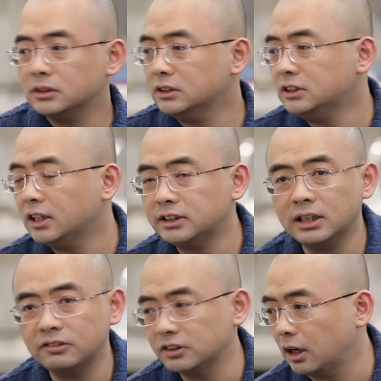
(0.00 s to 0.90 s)
你现在谁
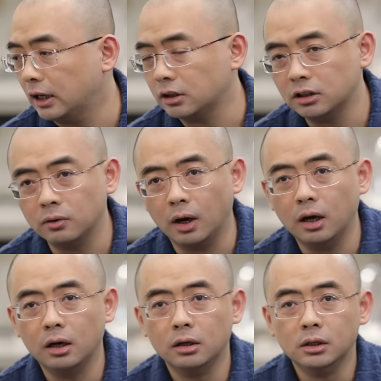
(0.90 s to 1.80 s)
在房价还挑战我？
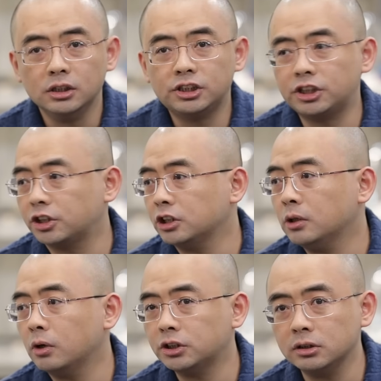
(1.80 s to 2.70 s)
十
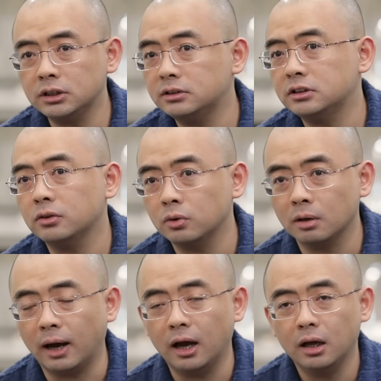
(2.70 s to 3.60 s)
一轮升息结束
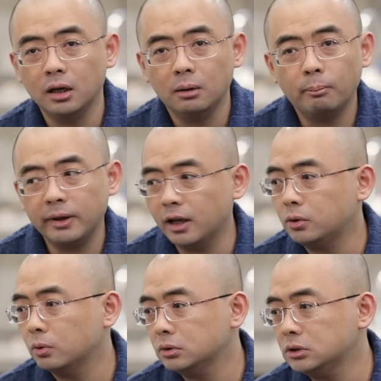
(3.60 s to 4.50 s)
了吧？美联
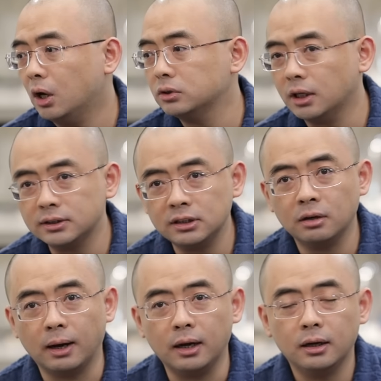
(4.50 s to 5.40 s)
储要降息
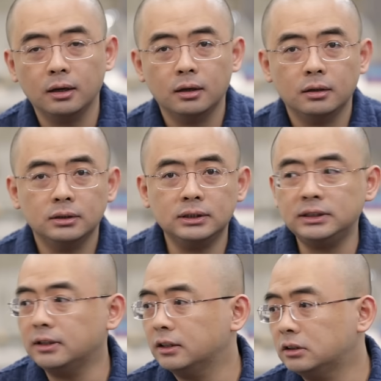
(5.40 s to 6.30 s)
了吧？那
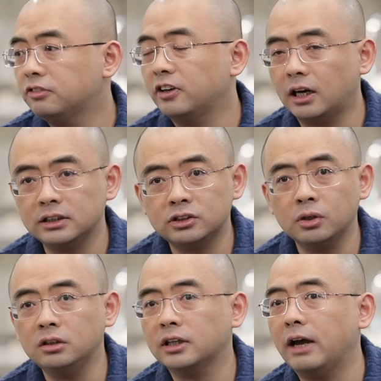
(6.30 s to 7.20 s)
现在这房价，你
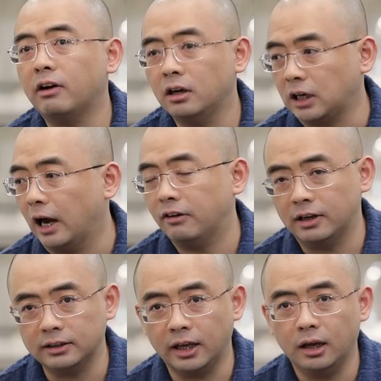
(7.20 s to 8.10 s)
觉得是该往上涨还是
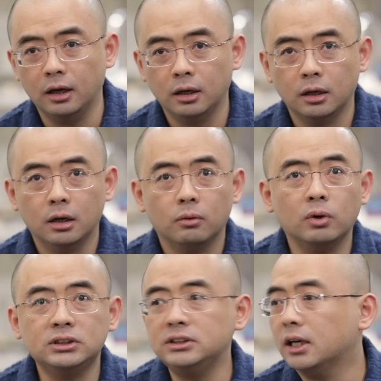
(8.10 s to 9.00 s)
往下跌？
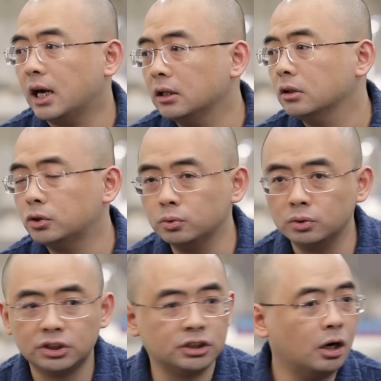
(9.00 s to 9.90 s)
我今天看到的数
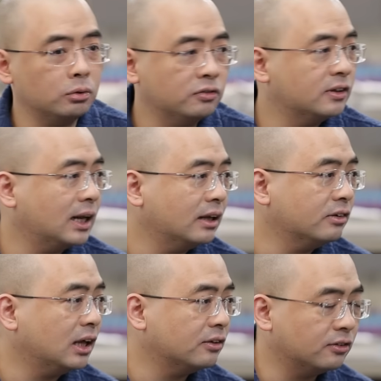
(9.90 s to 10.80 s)
据，十二月份拉斯
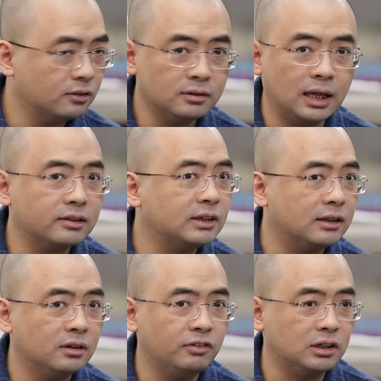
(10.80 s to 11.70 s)
维加斯拉斯维
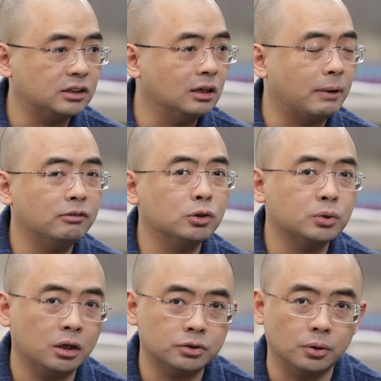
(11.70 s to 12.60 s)
加斯的房价涨了百分之
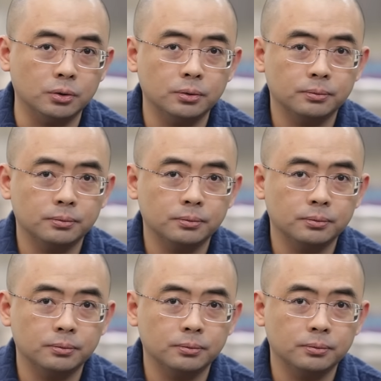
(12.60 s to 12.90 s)
五点九，